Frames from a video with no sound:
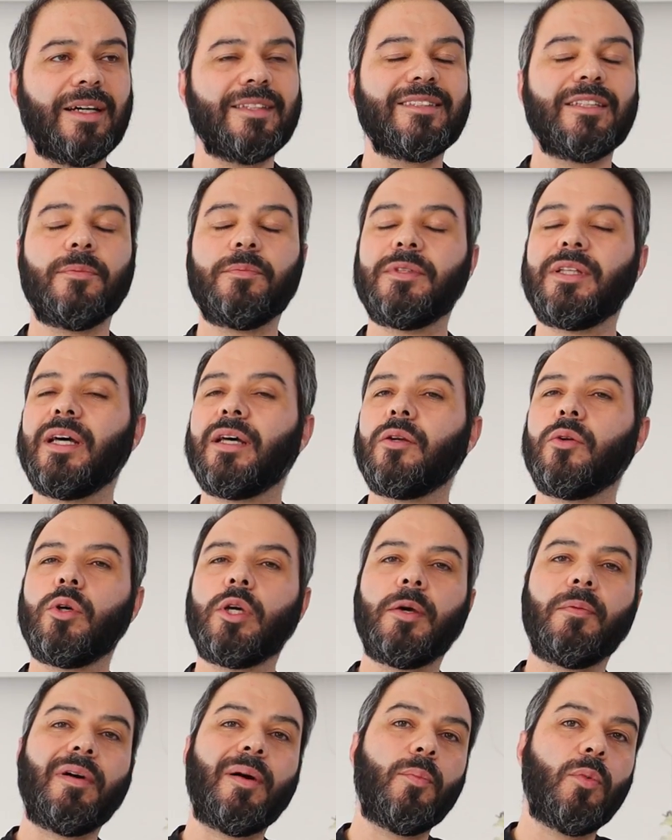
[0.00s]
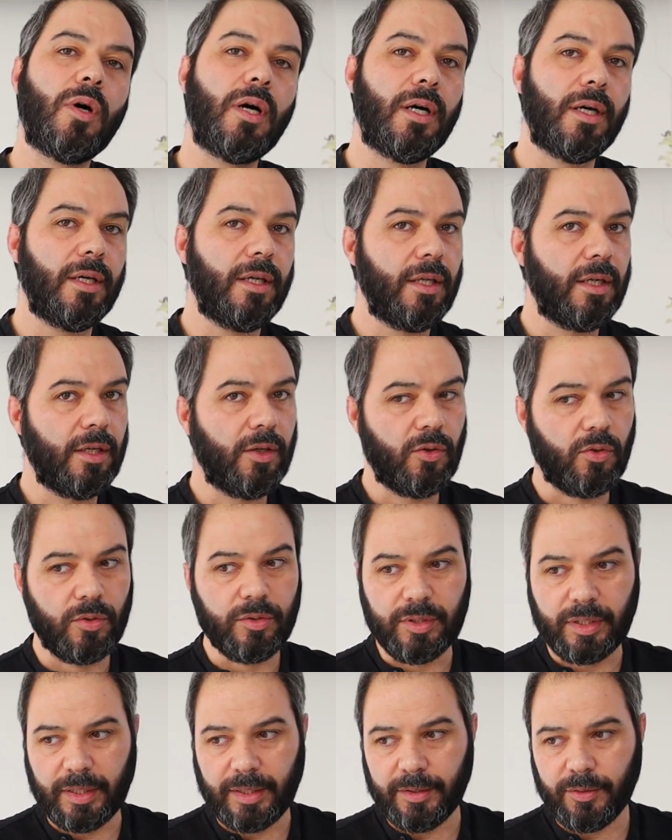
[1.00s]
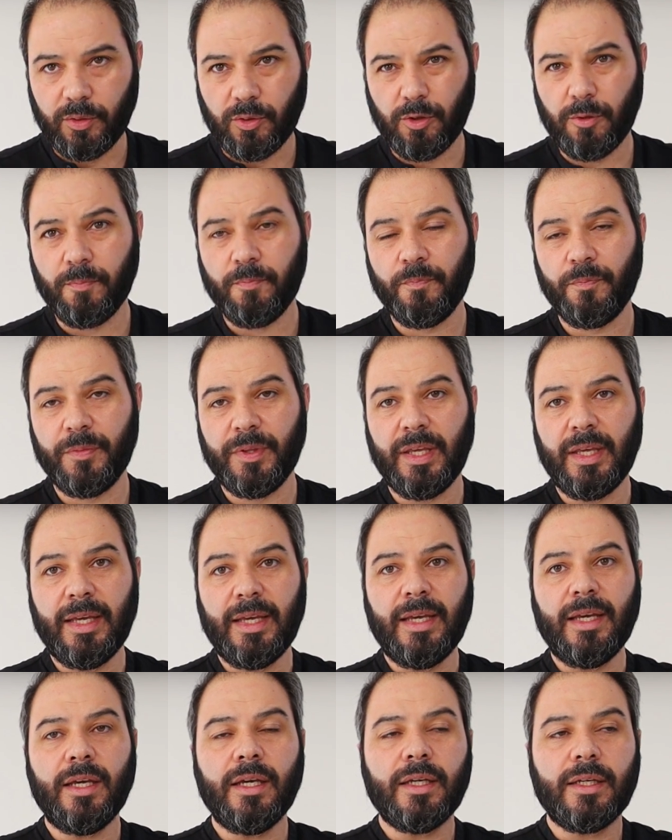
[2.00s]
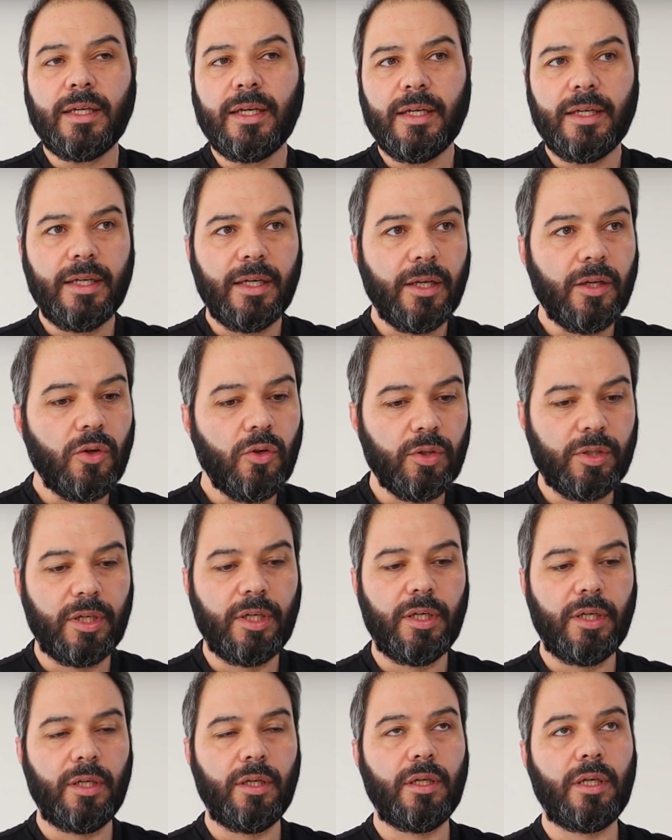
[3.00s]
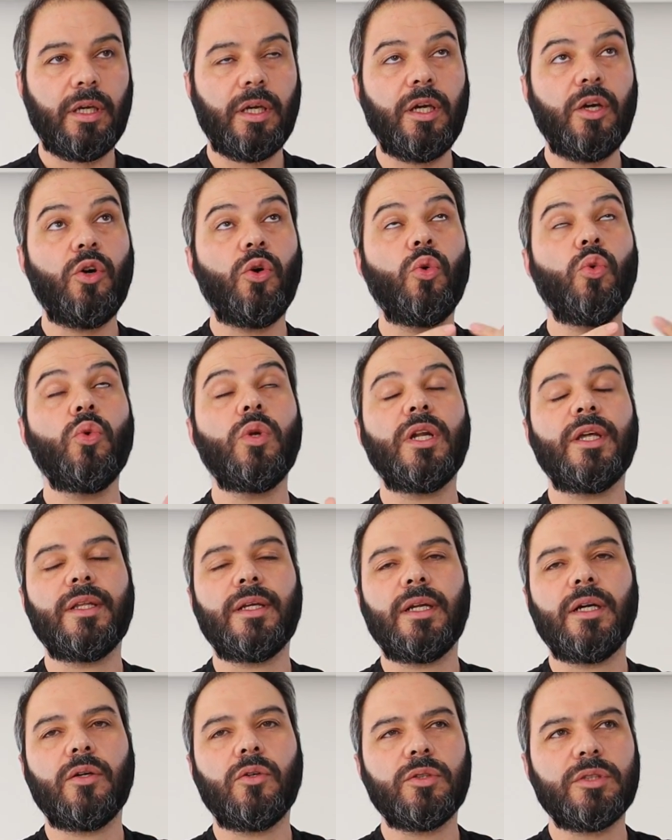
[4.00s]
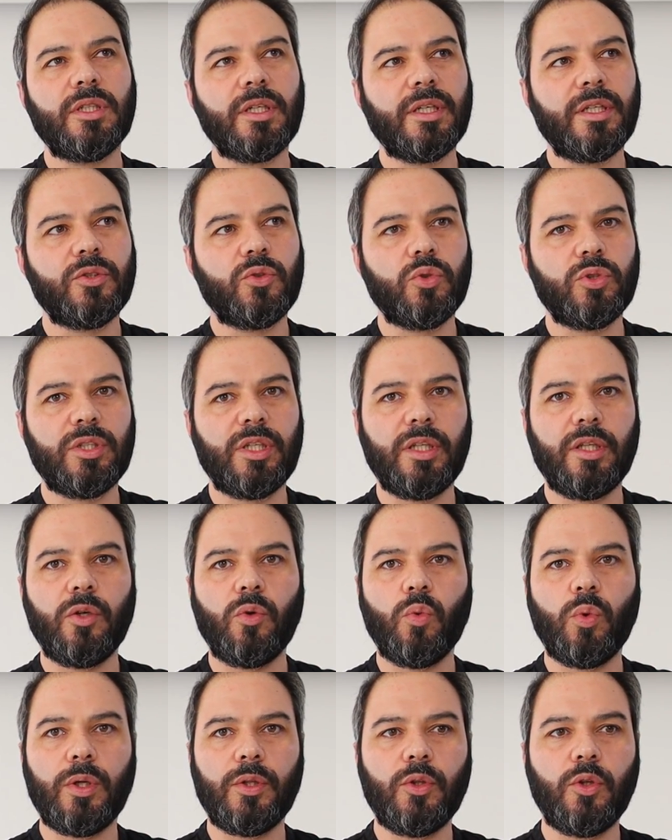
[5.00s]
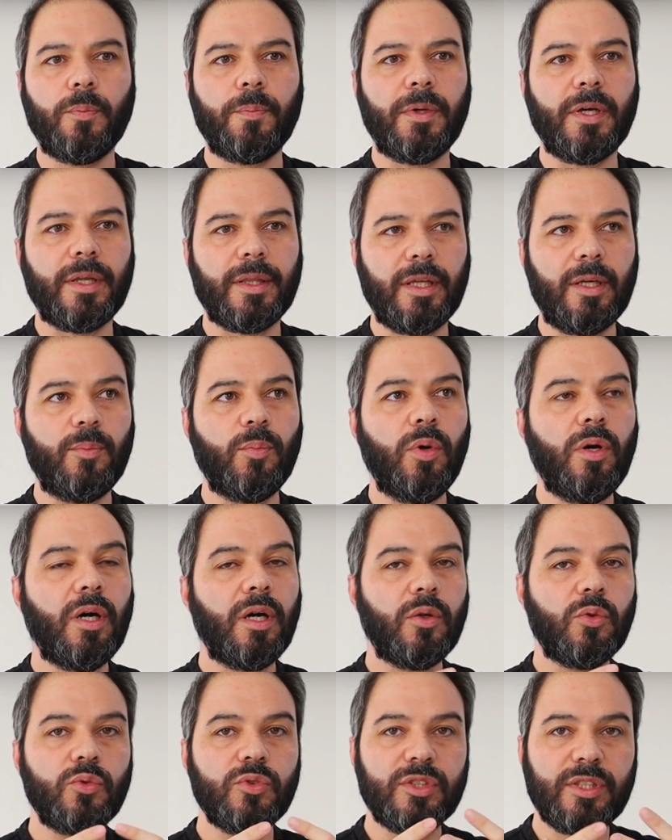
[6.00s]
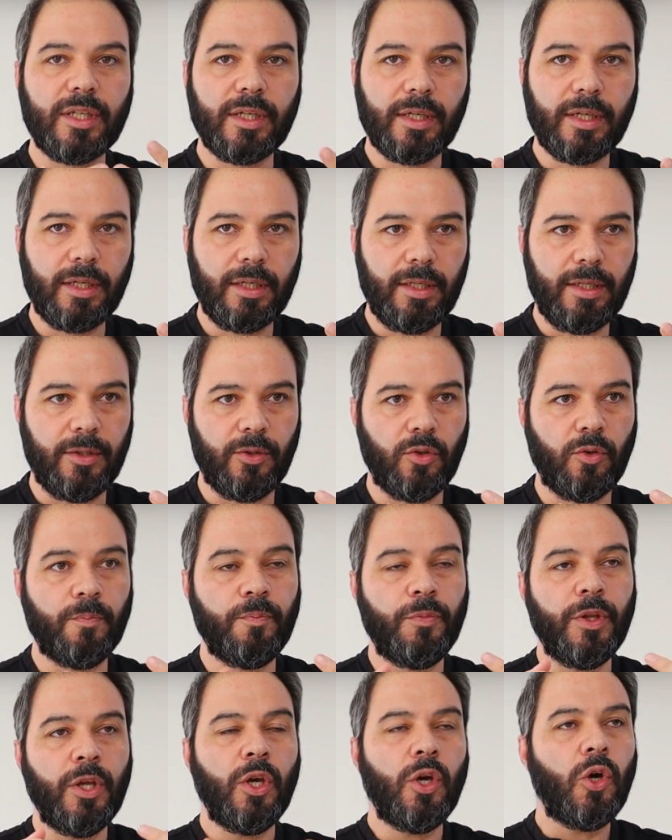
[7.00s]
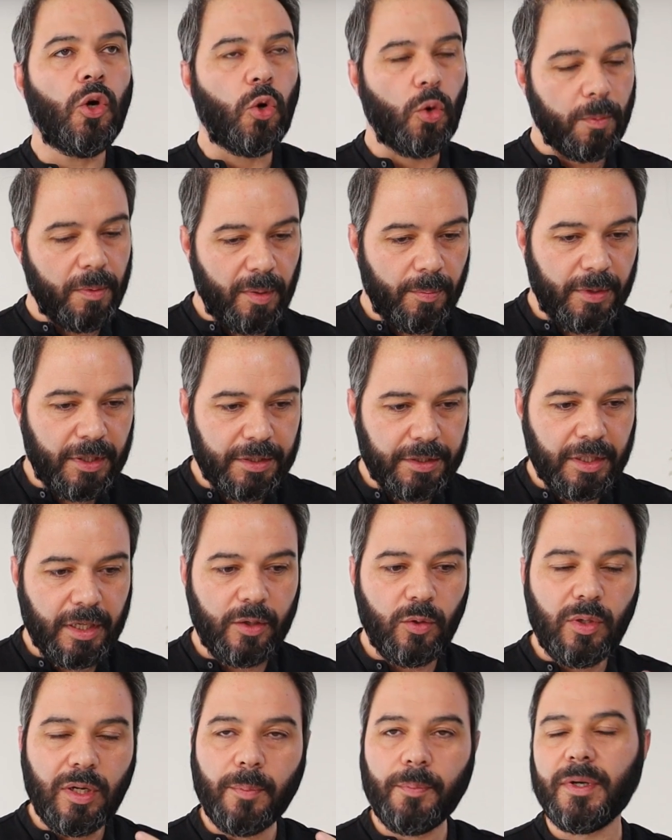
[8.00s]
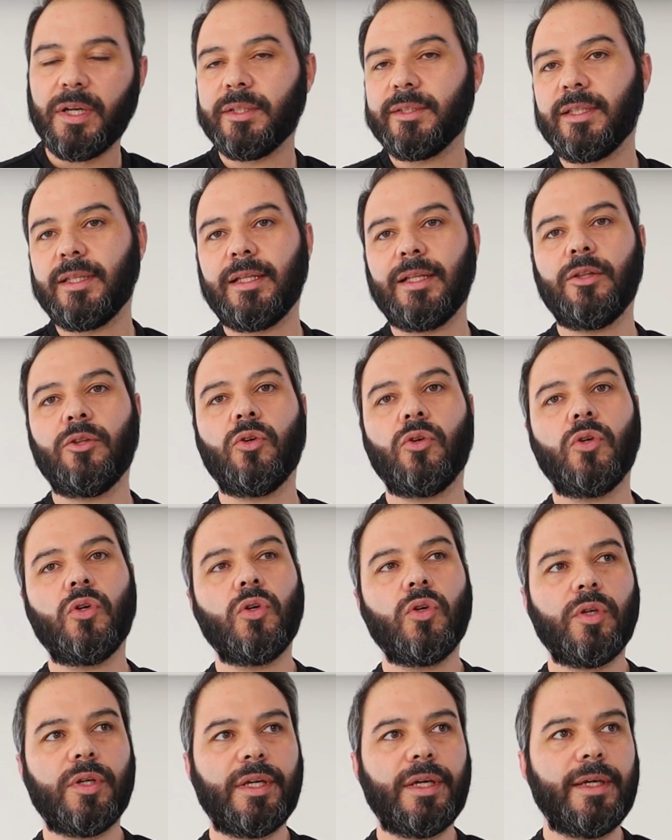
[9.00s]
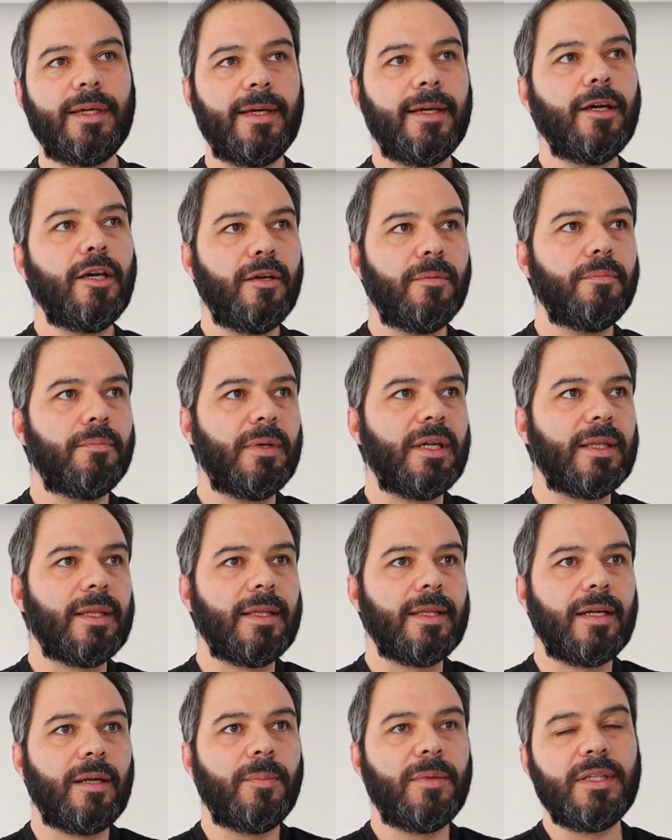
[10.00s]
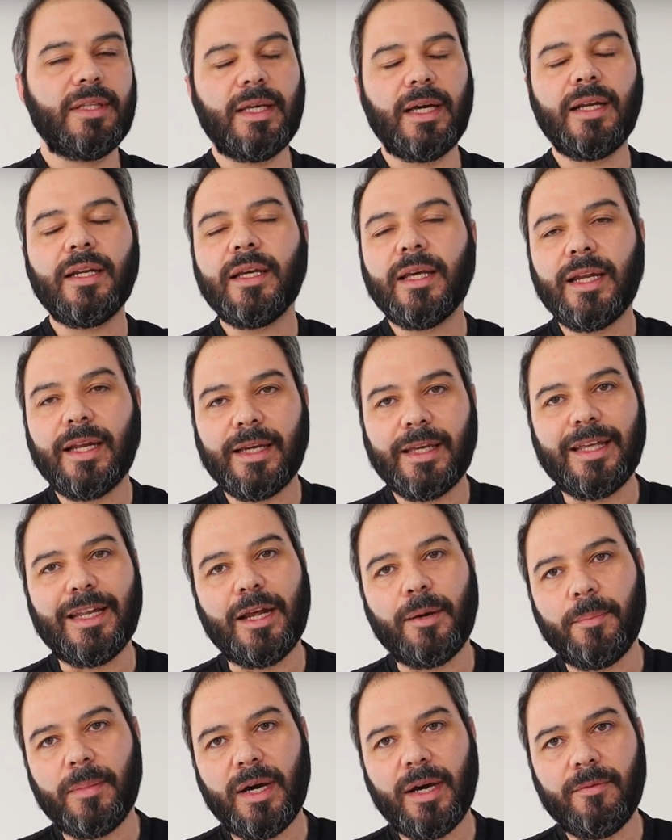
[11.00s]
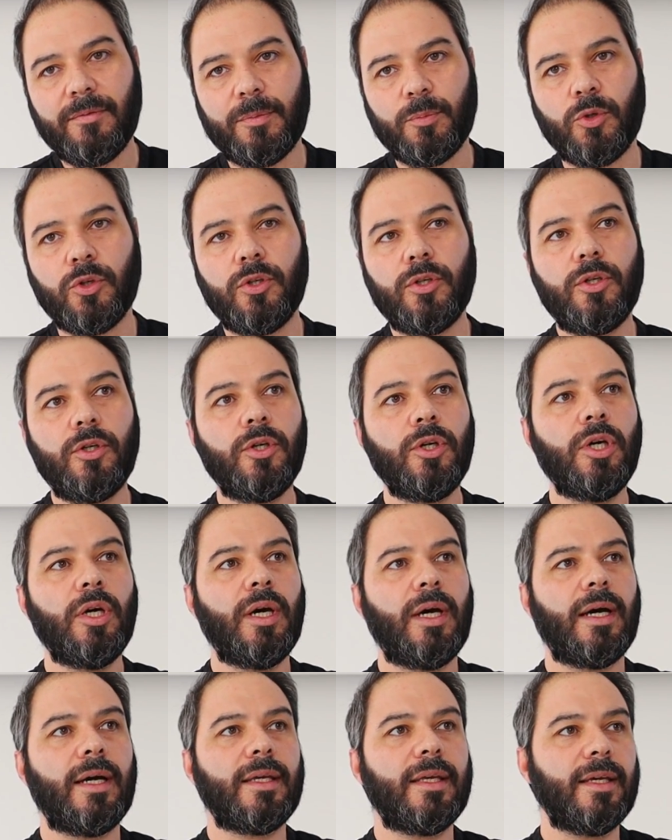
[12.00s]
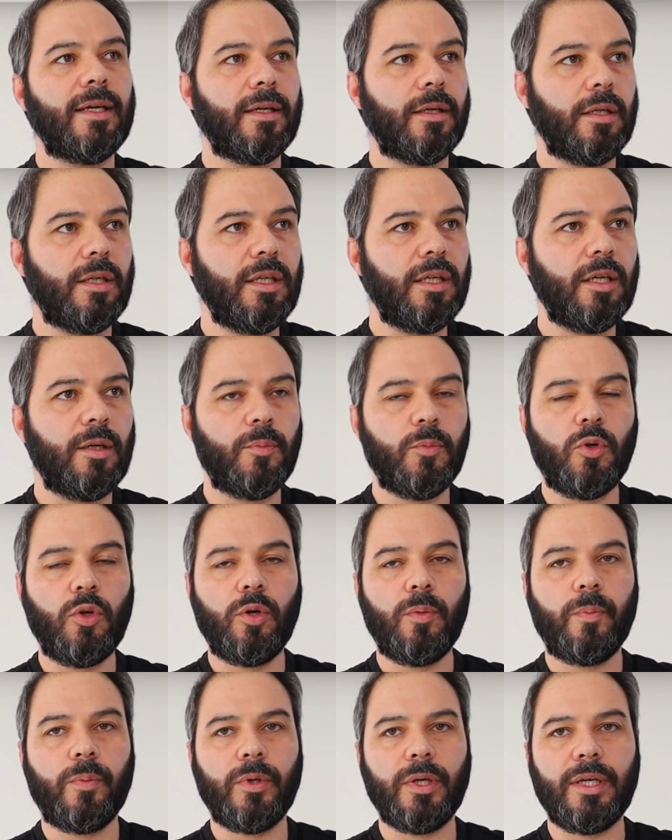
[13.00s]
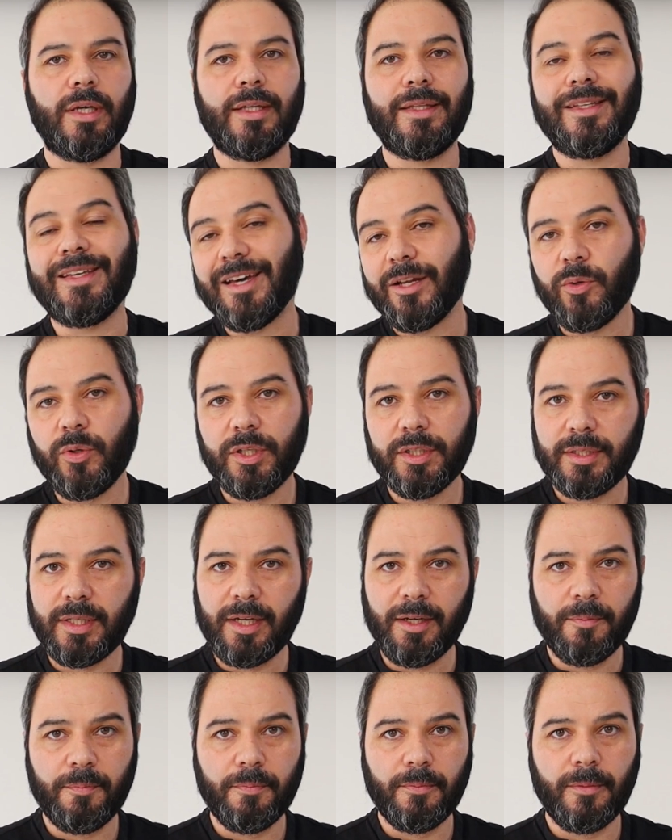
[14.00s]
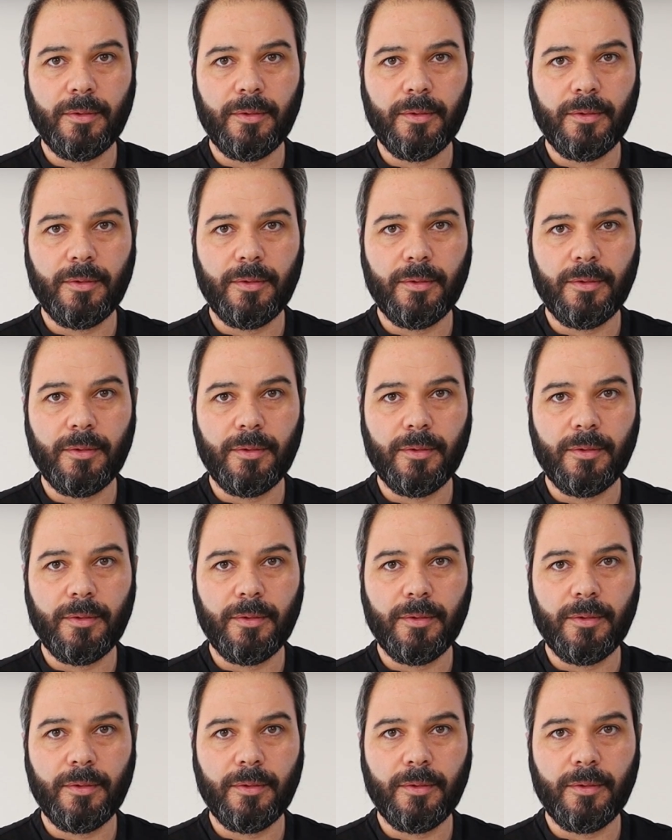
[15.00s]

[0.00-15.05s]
aceptar lo que vamos a ir encontrando. ¿Qué es, lo que, es una de las cosas que suceden cuando perdemos a un ser querido? Obviamente hay una parte del dolor que es verdaderamente alguien a quien amábamos, a quien queríamos, pues ya no está,